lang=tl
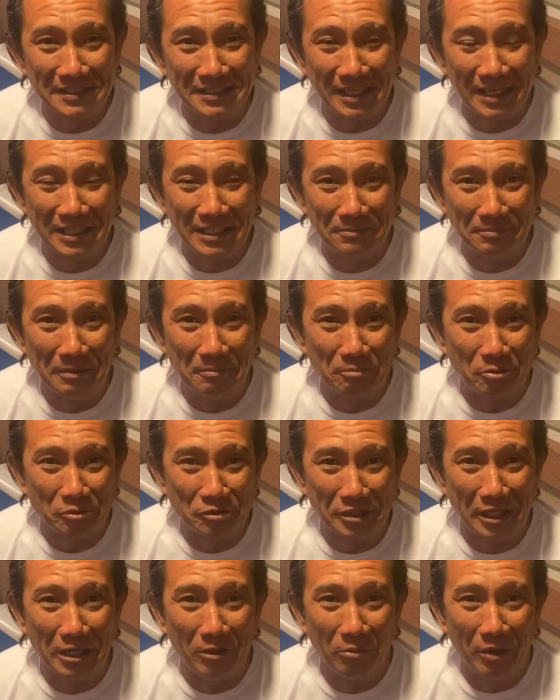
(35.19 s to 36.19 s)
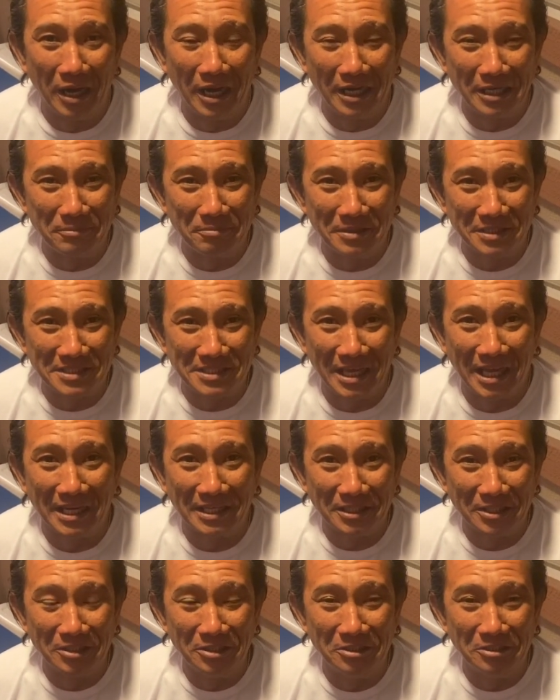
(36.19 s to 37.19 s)
kalimamputdalawang
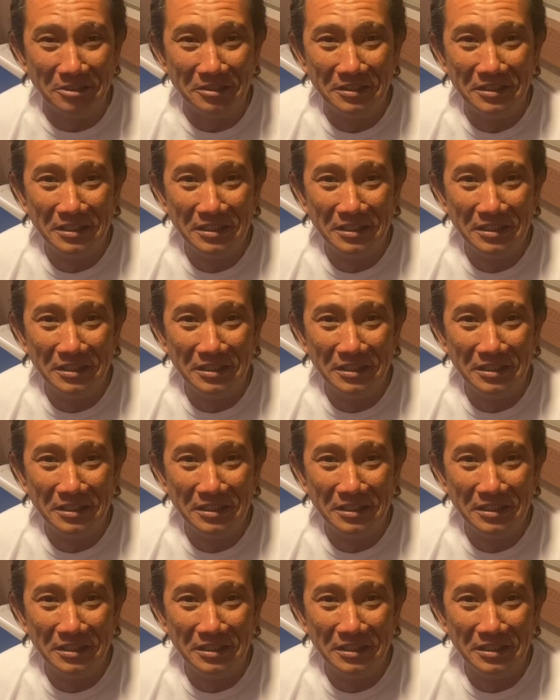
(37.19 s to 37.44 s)
anibersaryo.